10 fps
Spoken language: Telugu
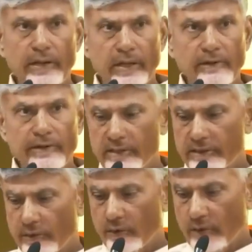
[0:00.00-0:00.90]
వేద విద్య
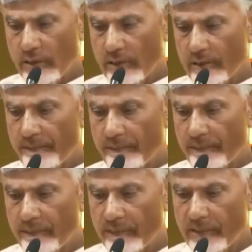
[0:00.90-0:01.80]
చదువుకున్న
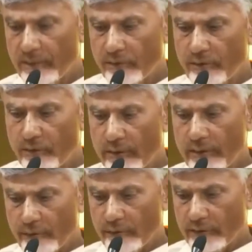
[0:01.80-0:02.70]

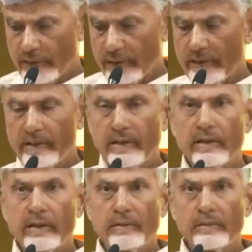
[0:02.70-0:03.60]
నిరుద్యోగులైన యువతకి
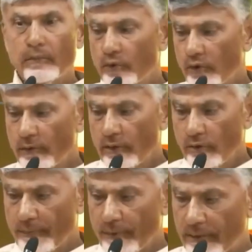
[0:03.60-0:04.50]
మూడు వేల
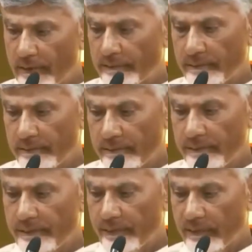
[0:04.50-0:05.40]
రూపాయలు
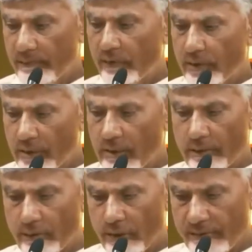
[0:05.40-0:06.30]
వాళ్ళకు
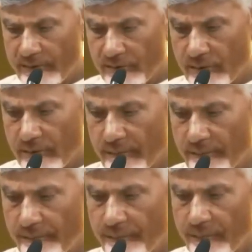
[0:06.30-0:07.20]
ఆందోళన ఇస్తున్నాం
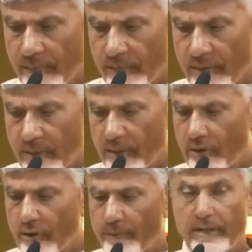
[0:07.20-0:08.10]

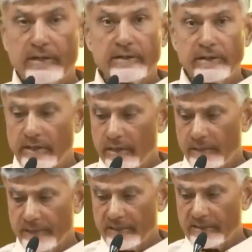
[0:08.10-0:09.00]
ఇంకో పక్క
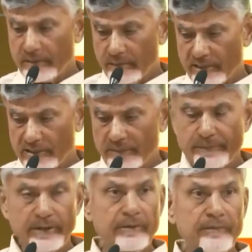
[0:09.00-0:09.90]
చేనేత పరిశ్రమ మనం
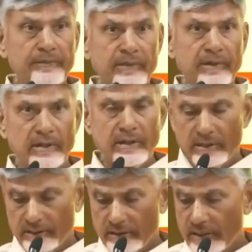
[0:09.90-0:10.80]
చెప్పాం
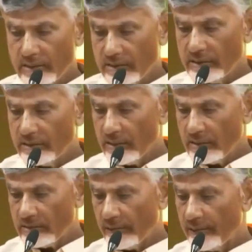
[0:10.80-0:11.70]
జిఎస్టీ
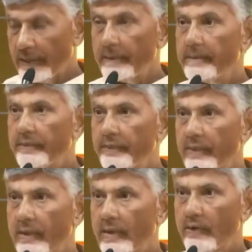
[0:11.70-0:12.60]
తీసేస్తామని
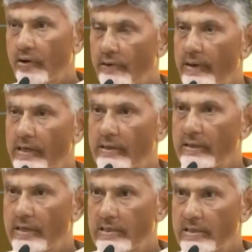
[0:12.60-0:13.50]
ఒకవేళ
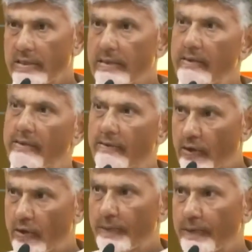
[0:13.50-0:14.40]
జిఎస్టీ
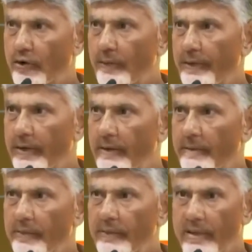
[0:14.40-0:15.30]
వాళ్ళు ఒప్పుకోకపోయినా
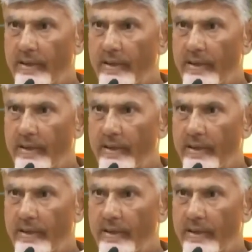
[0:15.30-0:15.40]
